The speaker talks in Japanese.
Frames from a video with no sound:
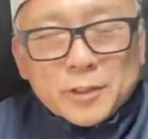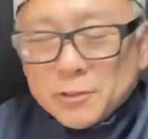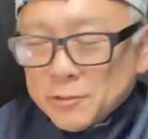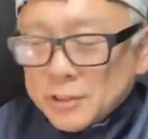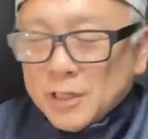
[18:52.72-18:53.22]

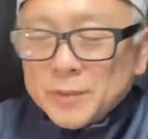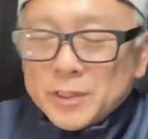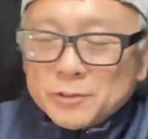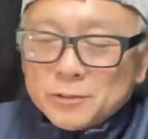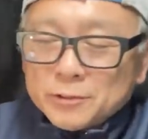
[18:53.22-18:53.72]
の
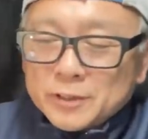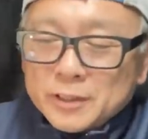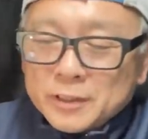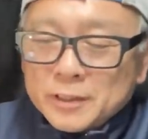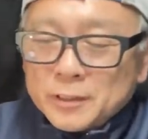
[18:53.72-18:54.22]
カメラの
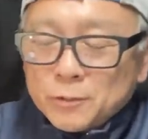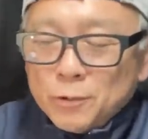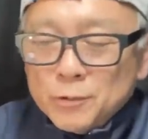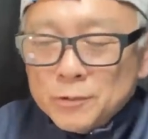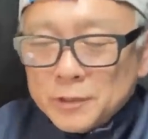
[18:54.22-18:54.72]
コーナー、えー、
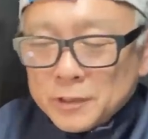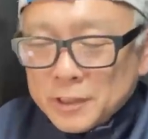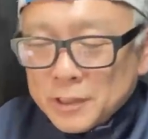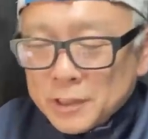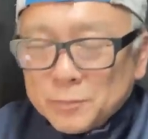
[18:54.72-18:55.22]
今
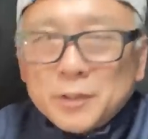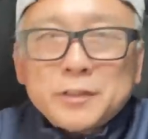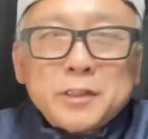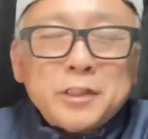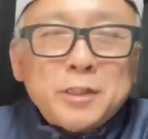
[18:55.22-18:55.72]
回
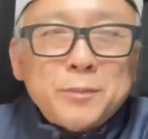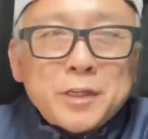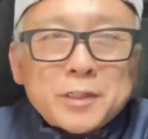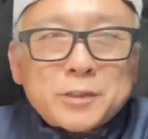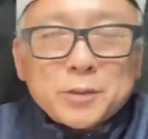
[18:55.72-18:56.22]
まで2
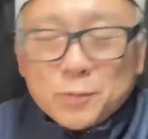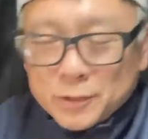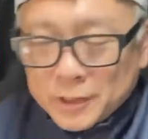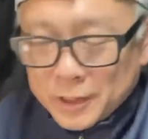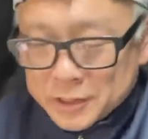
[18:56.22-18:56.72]
名紹
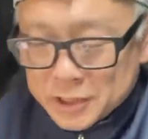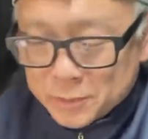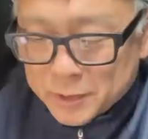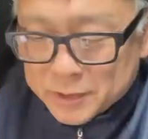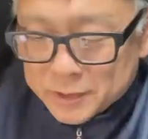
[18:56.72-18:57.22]
介
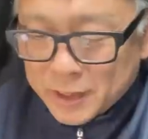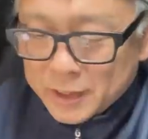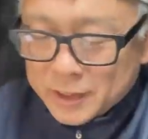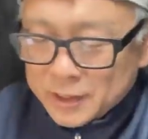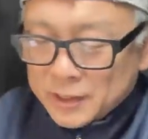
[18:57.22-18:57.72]
しますね。
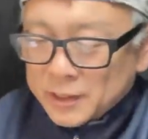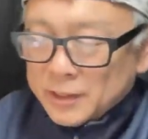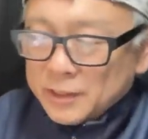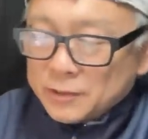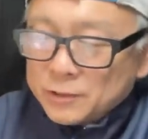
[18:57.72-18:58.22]

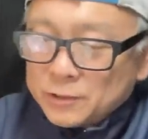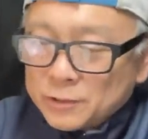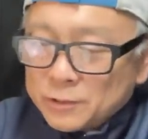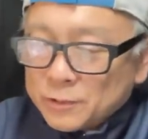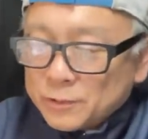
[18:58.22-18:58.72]

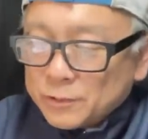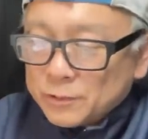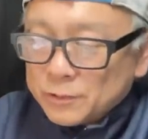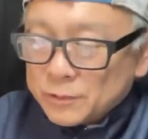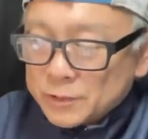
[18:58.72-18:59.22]
えー、っ
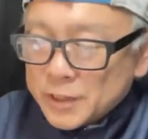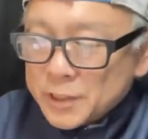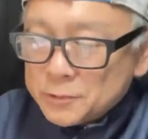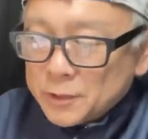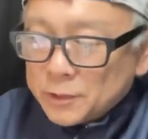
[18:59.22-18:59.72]
と、
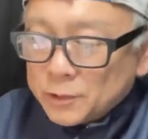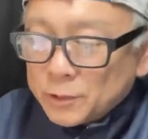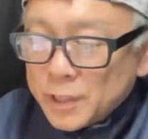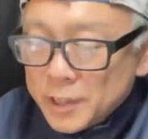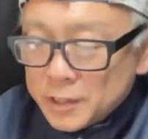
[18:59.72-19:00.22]
最初は
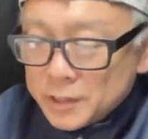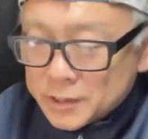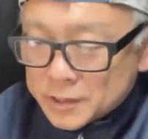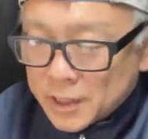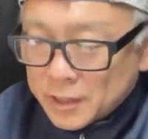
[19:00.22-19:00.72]

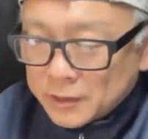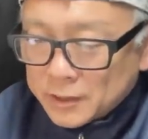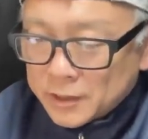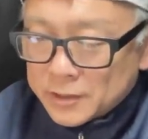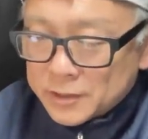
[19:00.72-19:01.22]
ドライチさん
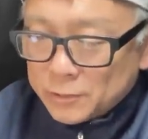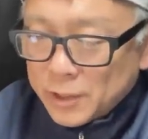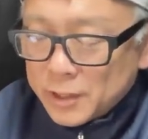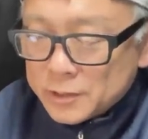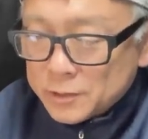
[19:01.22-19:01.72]
からですね、これ初